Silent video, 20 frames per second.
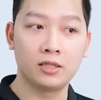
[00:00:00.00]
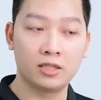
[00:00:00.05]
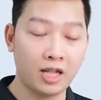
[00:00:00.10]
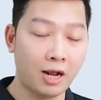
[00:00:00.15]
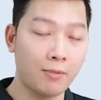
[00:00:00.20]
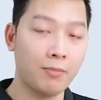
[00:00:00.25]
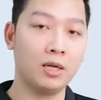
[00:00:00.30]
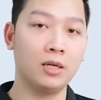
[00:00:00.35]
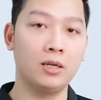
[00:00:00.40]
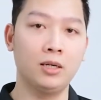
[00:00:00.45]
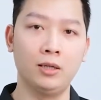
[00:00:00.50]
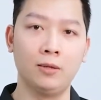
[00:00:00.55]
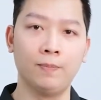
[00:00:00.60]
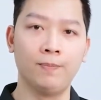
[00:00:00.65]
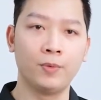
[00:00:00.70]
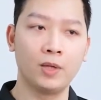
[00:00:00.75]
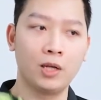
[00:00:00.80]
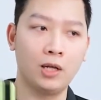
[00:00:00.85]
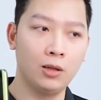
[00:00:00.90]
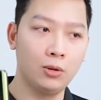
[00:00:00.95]
Snapdragon
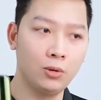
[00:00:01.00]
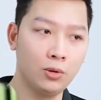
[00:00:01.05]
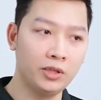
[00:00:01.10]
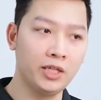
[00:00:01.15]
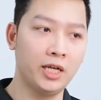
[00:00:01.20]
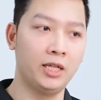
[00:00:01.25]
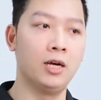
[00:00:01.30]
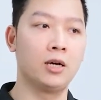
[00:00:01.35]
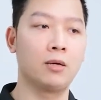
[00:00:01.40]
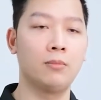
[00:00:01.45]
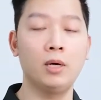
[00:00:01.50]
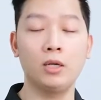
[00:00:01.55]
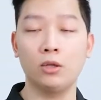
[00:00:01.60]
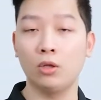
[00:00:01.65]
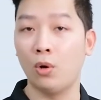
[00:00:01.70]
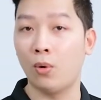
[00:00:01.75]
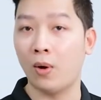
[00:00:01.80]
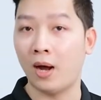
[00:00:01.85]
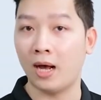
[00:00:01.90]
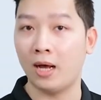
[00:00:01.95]
luôn để được mức
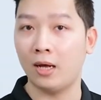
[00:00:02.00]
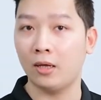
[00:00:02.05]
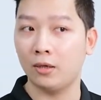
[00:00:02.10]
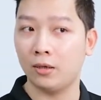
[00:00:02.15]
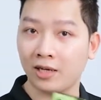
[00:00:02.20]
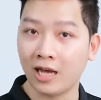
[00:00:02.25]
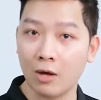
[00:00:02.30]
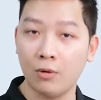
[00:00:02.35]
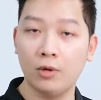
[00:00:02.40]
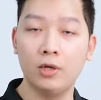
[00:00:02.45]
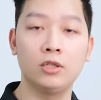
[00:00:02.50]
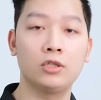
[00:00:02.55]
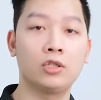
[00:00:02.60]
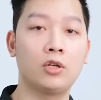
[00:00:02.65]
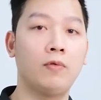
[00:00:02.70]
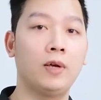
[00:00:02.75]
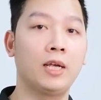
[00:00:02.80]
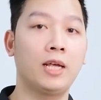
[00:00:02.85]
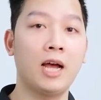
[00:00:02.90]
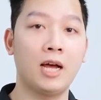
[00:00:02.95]
đồ họa cao hơn
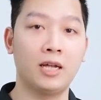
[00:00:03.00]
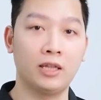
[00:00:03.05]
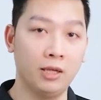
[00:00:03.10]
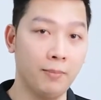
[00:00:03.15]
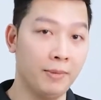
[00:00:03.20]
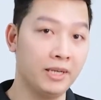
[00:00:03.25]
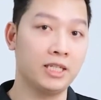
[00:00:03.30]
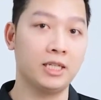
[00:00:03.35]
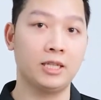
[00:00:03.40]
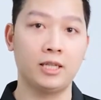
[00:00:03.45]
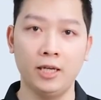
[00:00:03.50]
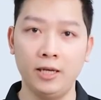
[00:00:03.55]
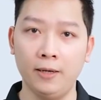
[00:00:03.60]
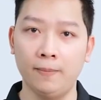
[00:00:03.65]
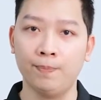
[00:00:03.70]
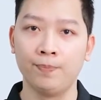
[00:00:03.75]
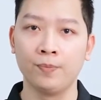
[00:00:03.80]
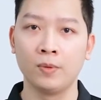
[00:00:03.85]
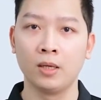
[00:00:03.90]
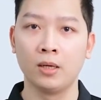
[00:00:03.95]
so với cả Dimensity
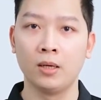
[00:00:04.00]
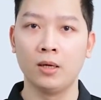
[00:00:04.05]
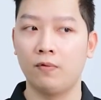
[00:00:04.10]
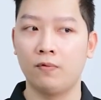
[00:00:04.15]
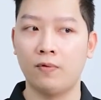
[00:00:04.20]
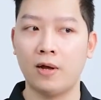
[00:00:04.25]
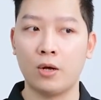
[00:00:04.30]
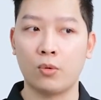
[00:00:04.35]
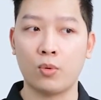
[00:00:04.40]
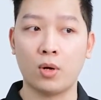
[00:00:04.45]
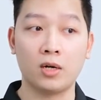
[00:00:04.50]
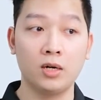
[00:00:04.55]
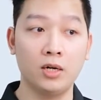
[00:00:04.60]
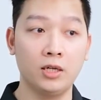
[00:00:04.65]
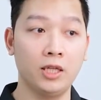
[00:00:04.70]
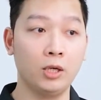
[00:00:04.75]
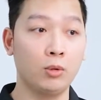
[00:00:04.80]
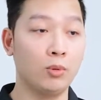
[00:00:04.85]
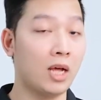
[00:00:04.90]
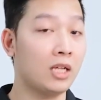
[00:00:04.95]
và quá khứ
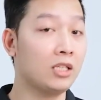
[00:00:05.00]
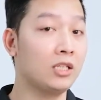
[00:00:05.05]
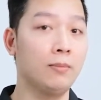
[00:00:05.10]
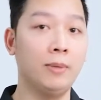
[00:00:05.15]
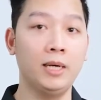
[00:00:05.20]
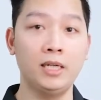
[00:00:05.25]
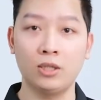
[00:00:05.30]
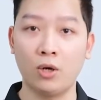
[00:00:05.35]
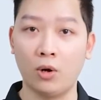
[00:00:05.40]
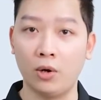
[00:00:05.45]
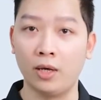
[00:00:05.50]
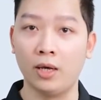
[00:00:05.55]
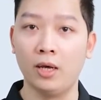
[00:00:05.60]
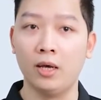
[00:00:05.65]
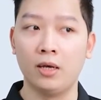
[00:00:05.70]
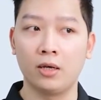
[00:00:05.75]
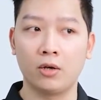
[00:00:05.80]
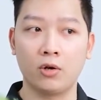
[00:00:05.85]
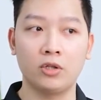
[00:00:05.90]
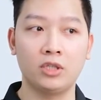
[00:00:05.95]
thì cũng đã chứng minh rồi
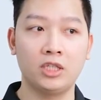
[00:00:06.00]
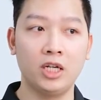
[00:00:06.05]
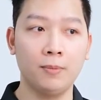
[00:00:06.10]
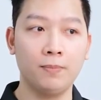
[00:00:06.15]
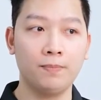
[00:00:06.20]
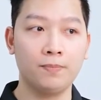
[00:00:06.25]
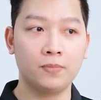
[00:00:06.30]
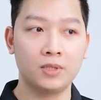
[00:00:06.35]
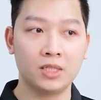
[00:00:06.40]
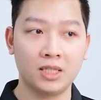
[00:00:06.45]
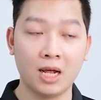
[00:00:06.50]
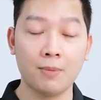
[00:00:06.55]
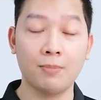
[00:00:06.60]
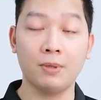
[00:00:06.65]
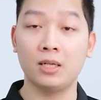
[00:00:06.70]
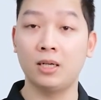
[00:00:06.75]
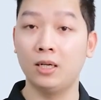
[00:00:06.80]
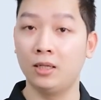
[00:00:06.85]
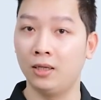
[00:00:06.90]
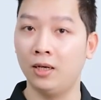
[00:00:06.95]
con chip
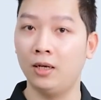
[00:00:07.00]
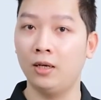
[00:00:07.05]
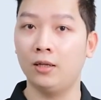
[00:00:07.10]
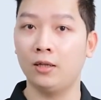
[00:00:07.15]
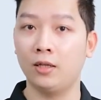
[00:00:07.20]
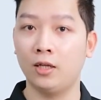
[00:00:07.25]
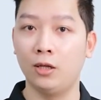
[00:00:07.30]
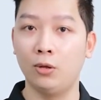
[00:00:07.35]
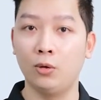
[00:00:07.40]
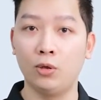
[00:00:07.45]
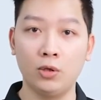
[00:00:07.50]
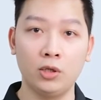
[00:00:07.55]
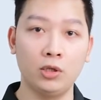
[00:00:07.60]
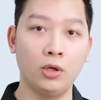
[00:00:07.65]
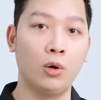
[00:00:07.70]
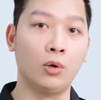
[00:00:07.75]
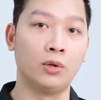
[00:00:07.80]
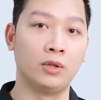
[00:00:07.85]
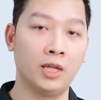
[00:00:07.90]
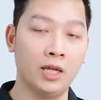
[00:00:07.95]
Snapdragon ấy thì luôn luôn
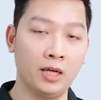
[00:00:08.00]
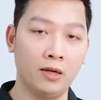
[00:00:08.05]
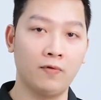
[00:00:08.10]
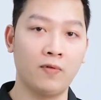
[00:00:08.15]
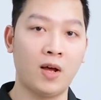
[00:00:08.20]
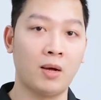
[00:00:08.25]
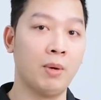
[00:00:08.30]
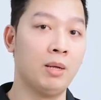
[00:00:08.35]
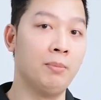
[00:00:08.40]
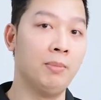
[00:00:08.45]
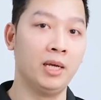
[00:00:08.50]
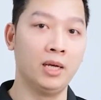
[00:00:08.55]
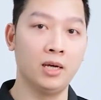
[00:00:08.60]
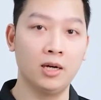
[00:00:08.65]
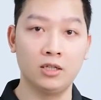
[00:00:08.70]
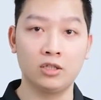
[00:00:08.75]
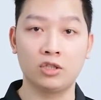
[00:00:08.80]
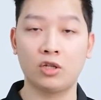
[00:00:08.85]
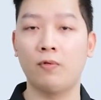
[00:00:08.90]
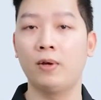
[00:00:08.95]
ổn định và bền bỉ
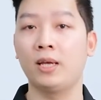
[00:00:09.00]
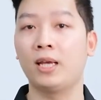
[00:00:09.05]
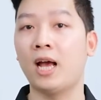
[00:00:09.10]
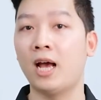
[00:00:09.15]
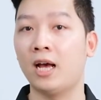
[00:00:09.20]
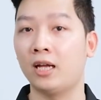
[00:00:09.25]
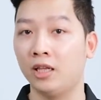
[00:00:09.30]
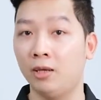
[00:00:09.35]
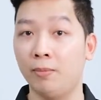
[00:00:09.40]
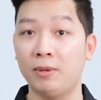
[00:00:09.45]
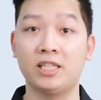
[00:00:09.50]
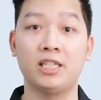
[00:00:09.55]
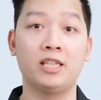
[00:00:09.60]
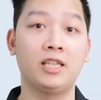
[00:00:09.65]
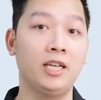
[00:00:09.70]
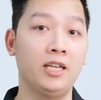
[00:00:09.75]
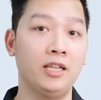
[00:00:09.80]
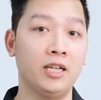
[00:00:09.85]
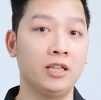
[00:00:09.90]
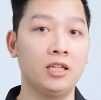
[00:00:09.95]
hơn so với cả
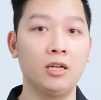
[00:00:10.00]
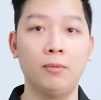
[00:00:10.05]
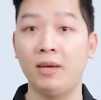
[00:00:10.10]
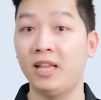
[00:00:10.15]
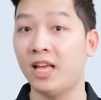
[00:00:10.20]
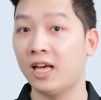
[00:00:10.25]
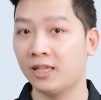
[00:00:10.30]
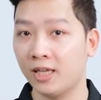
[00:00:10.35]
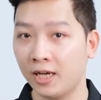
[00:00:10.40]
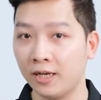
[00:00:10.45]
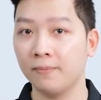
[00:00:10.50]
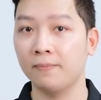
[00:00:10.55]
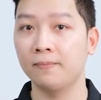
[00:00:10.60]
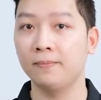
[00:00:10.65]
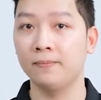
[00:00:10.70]
Dimensity đến từ MediaTek